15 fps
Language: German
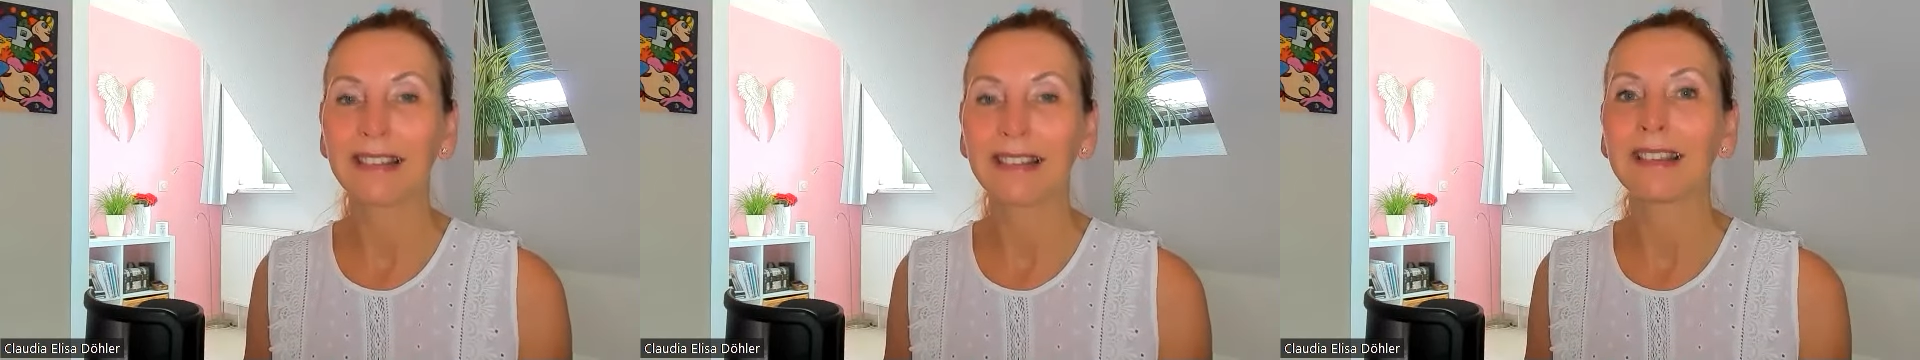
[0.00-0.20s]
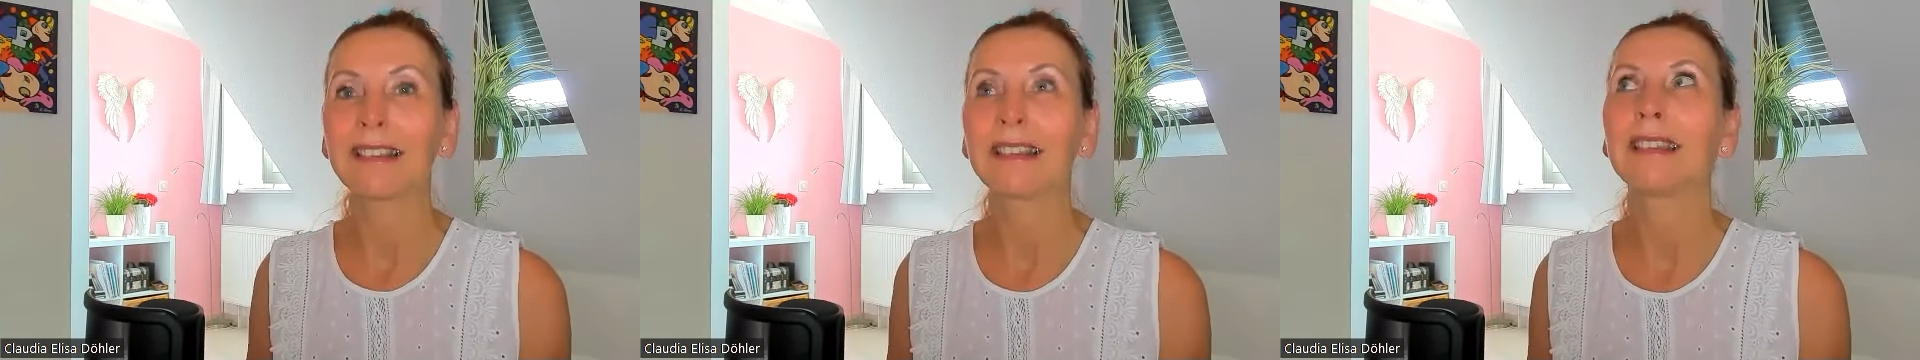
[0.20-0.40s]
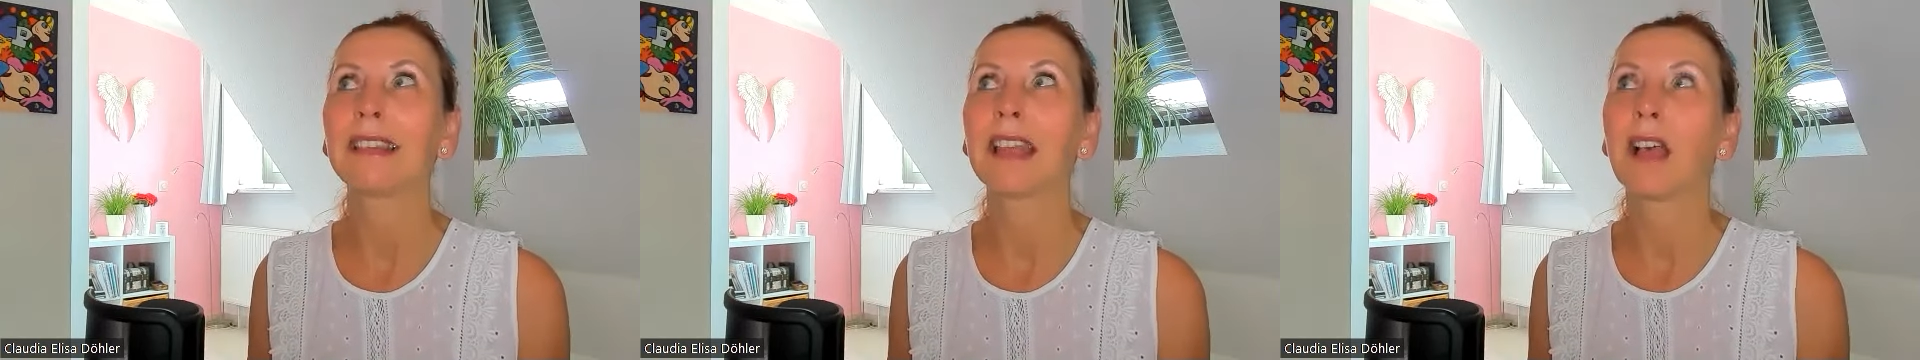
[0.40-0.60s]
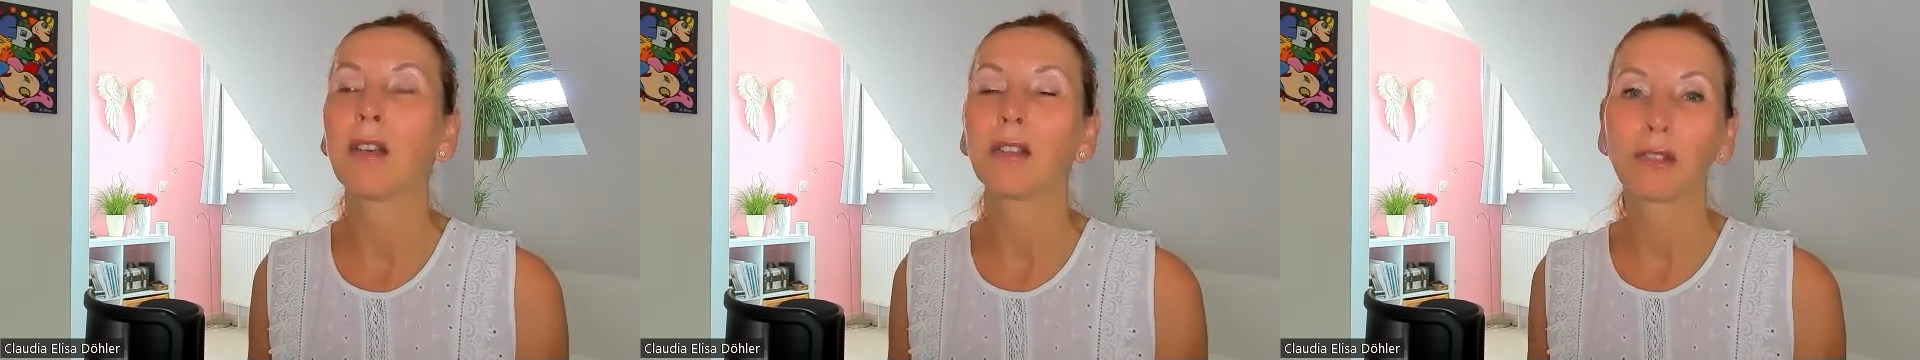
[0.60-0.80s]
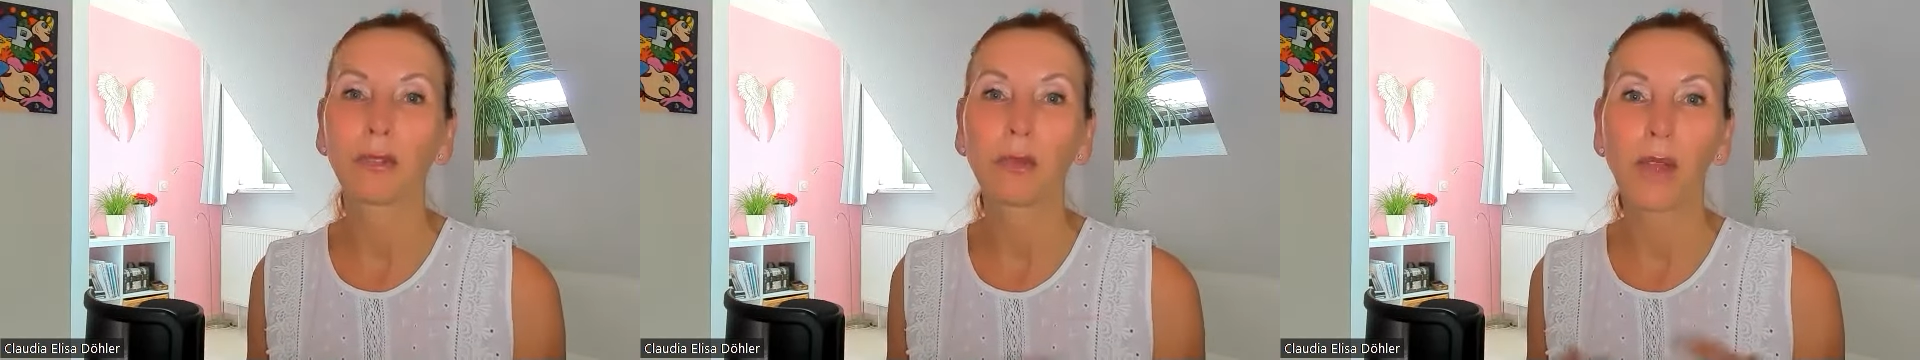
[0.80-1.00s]
Das ist
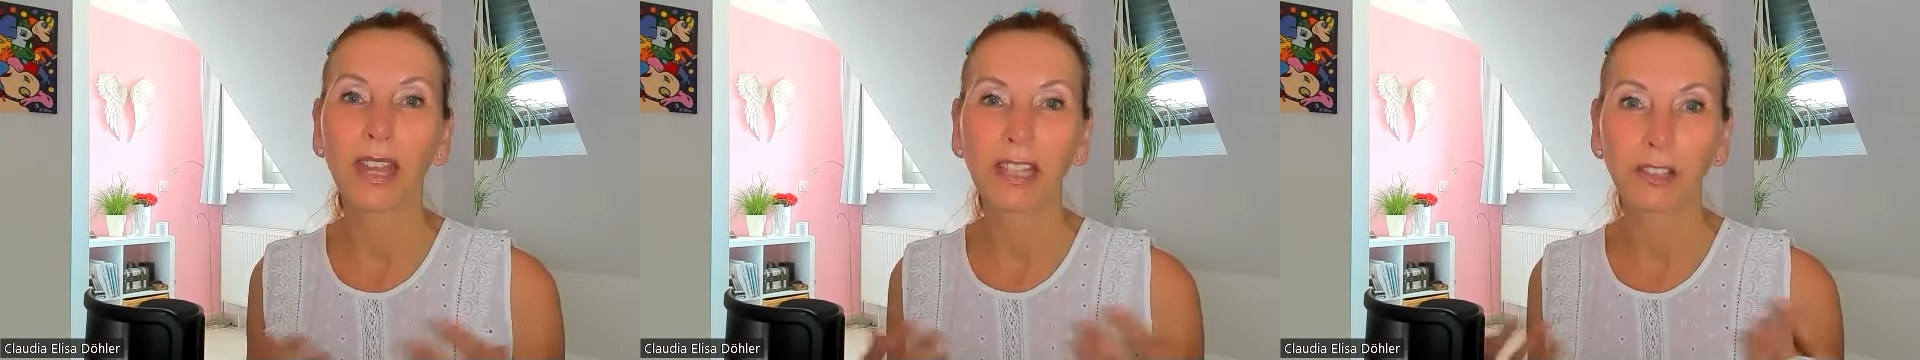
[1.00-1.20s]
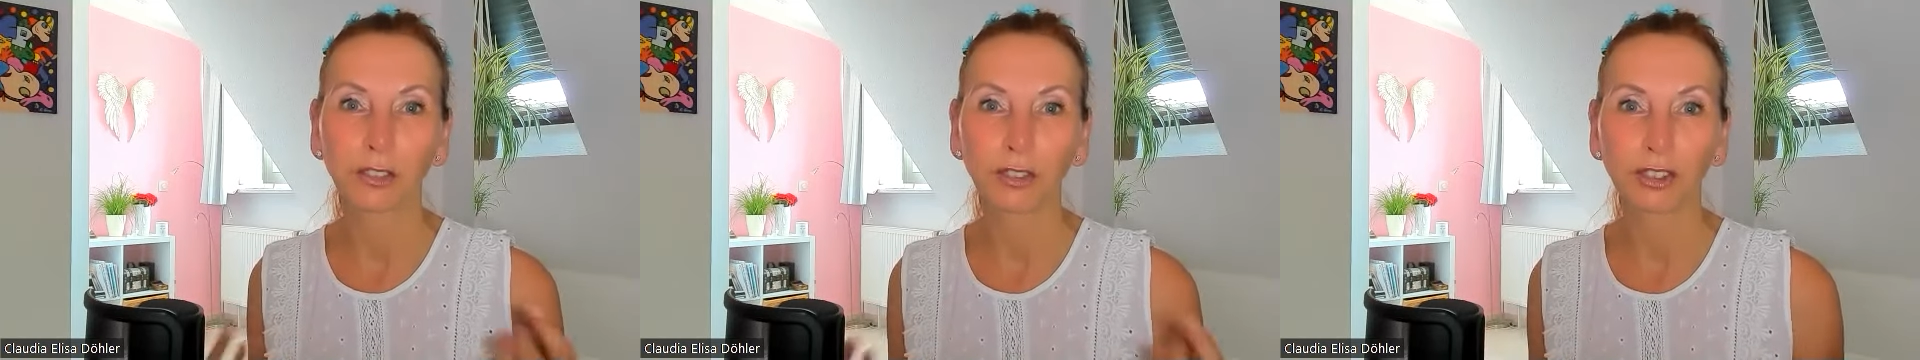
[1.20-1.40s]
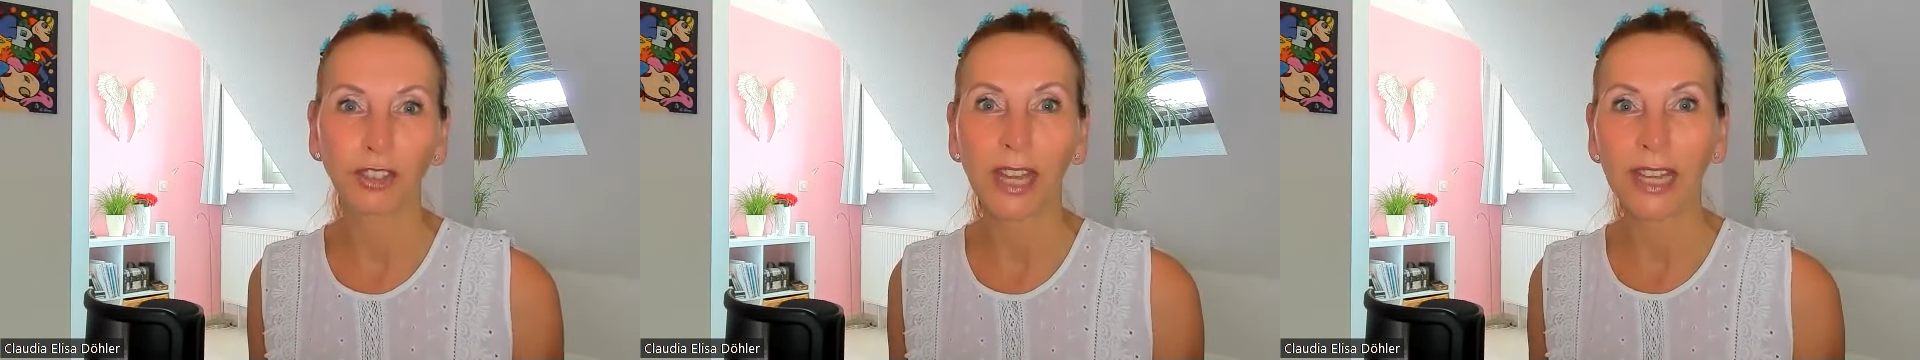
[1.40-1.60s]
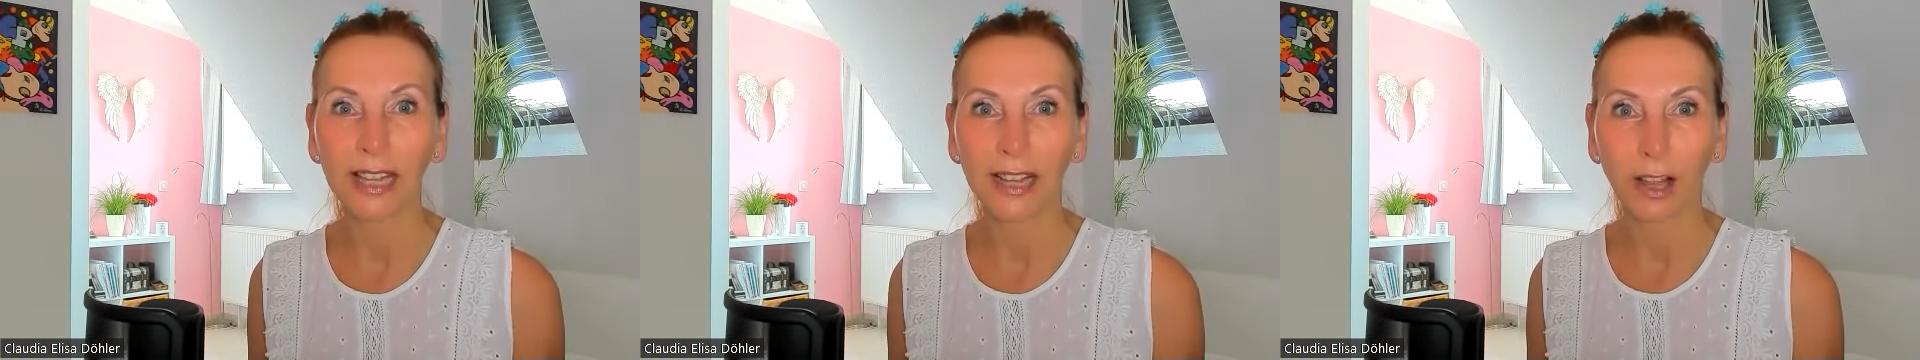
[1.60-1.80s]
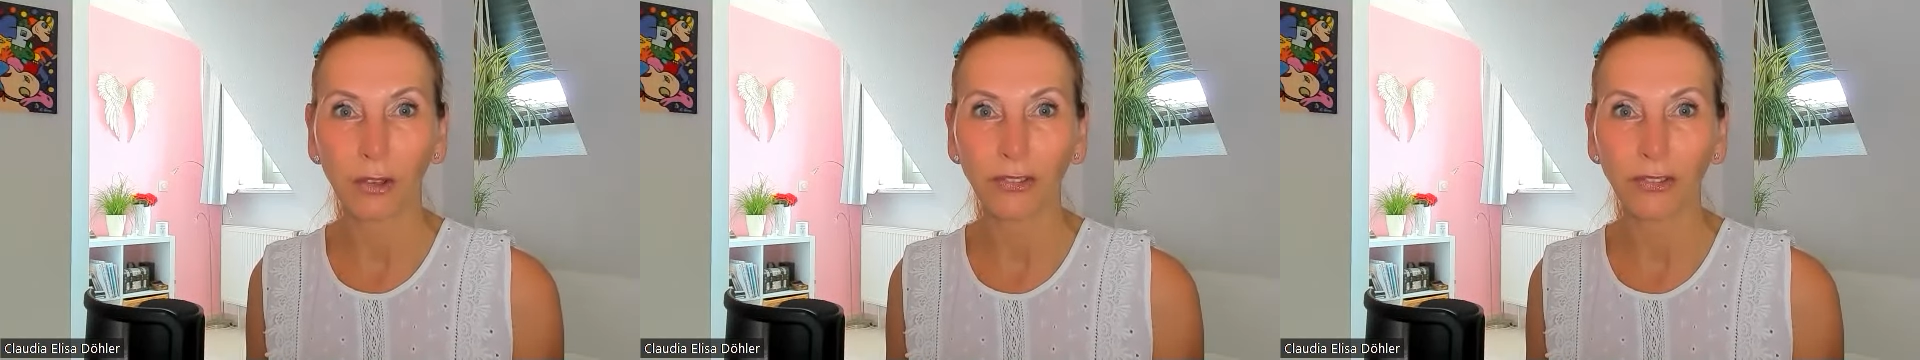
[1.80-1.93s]
ja auch so ein Geschenk